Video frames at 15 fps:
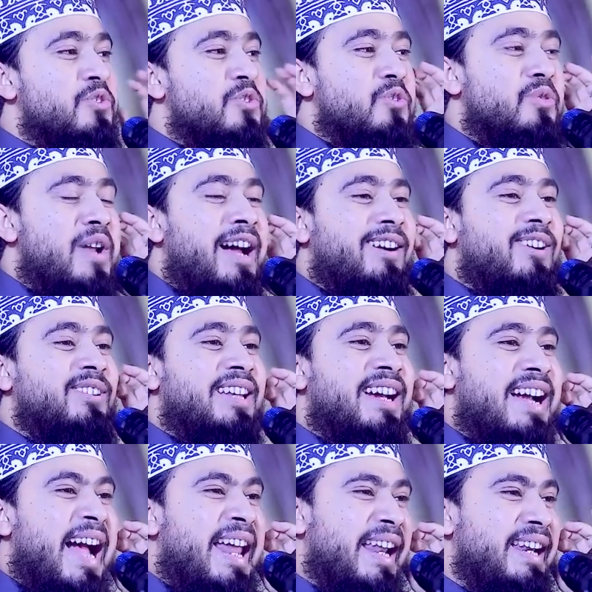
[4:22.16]
শোনা কথা
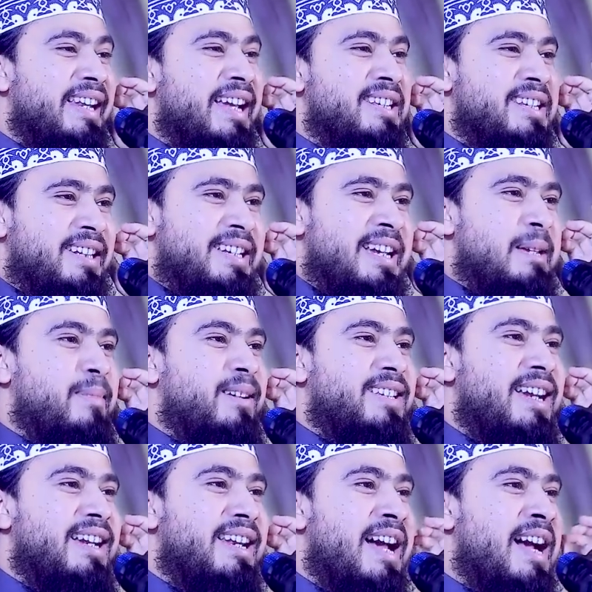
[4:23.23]
কানে নিয়ে বা
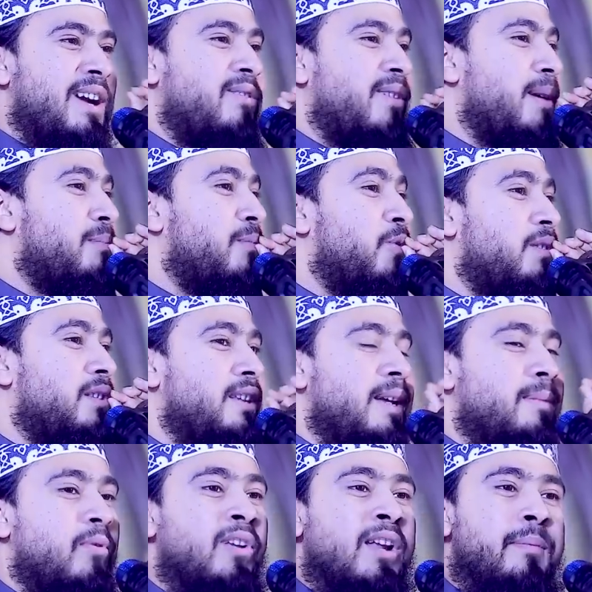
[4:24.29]
চাই না করে মুখ
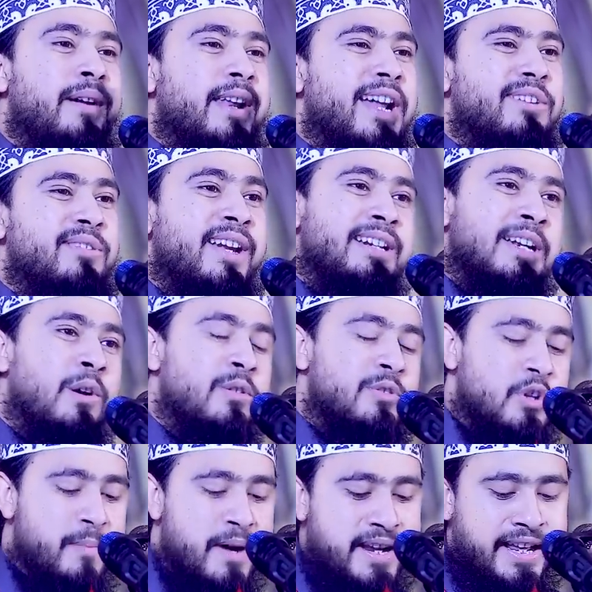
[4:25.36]
দিয়ে বলে বেড়ানো এটাও
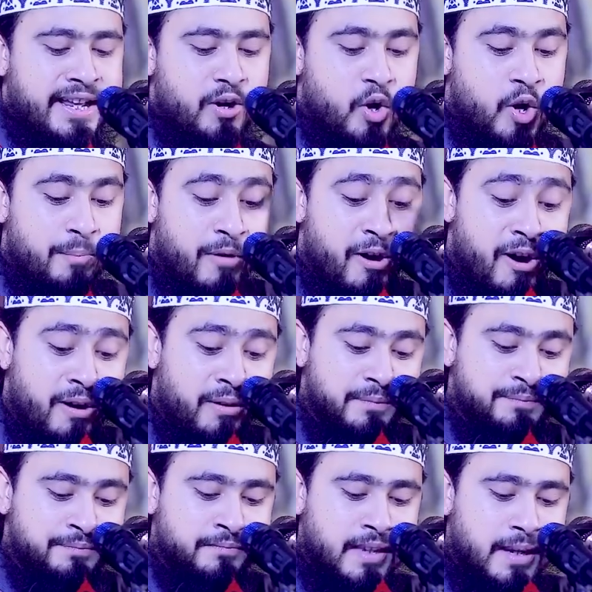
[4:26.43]
জবানের অপ
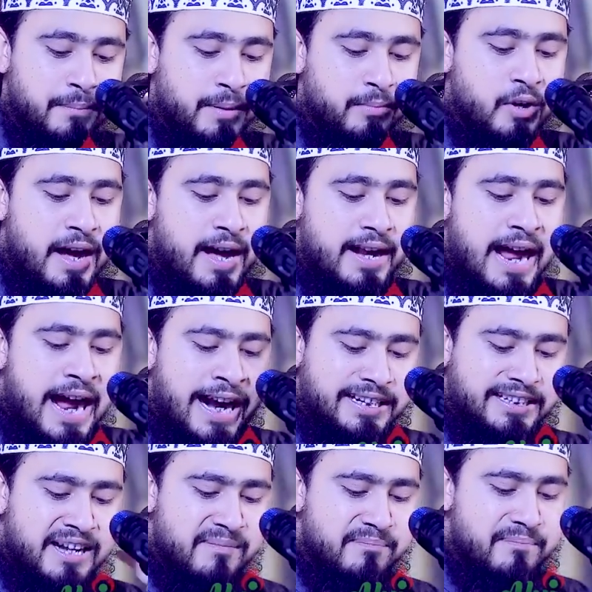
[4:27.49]
ব্যবহার আট
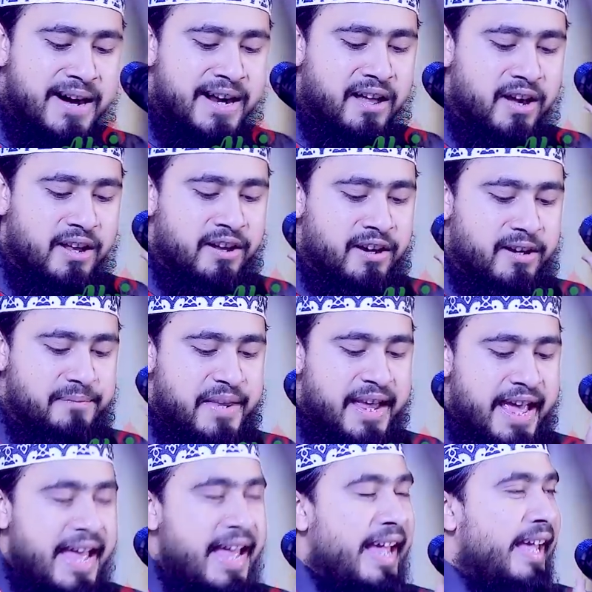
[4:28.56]
নাম্বার হলো
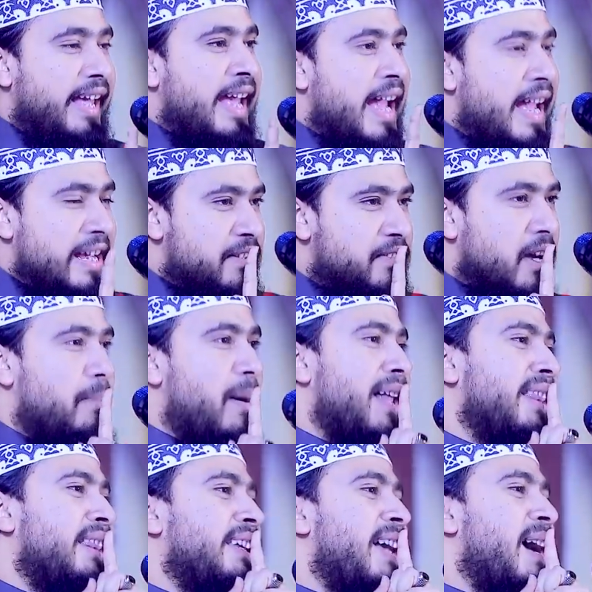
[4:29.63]
এই জবান
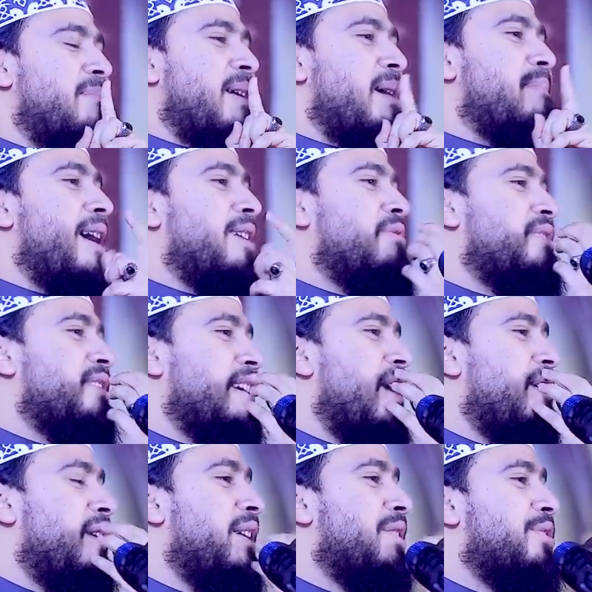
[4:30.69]
দিয়ে আমরা মানুষকে
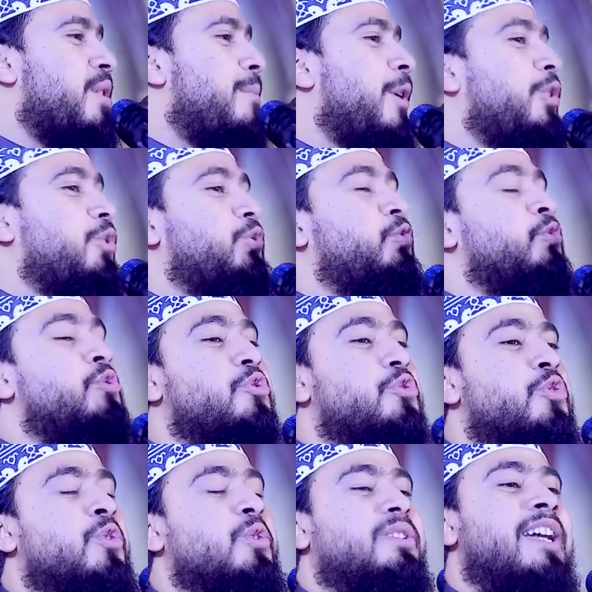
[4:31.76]
অনেক সময় তুচ্ছ
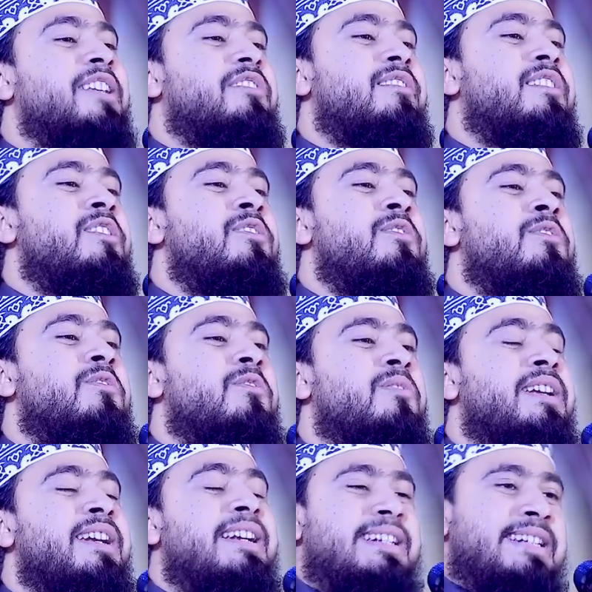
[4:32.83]
তাচ্ছিল্য
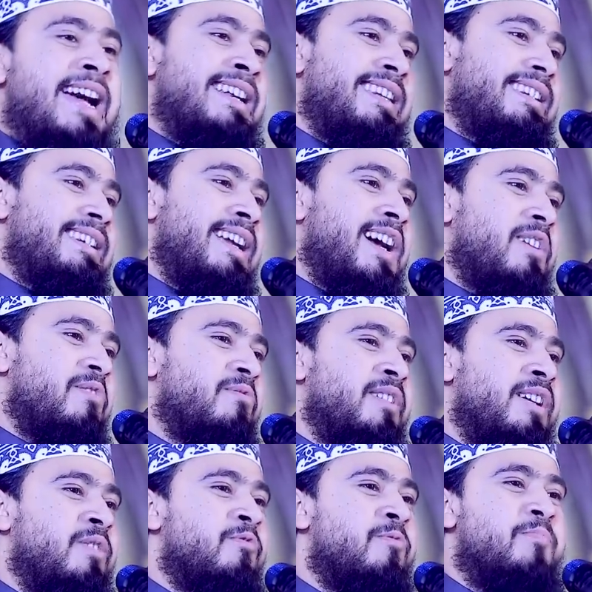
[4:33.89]
করি ঠাট্টা
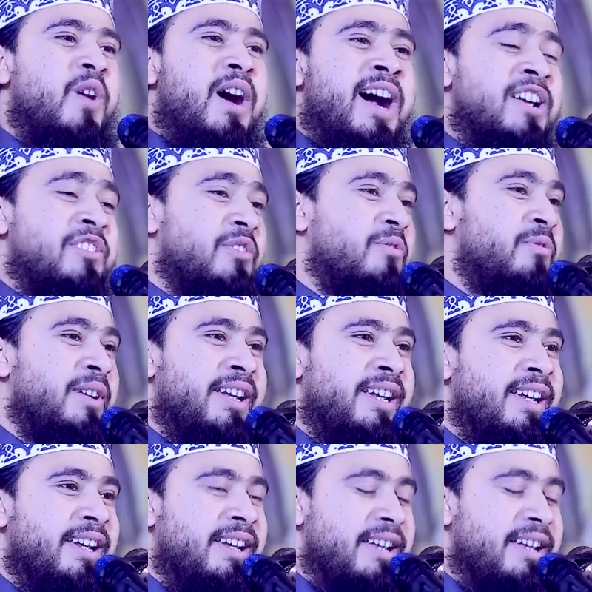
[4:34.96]
করে উপহাস করি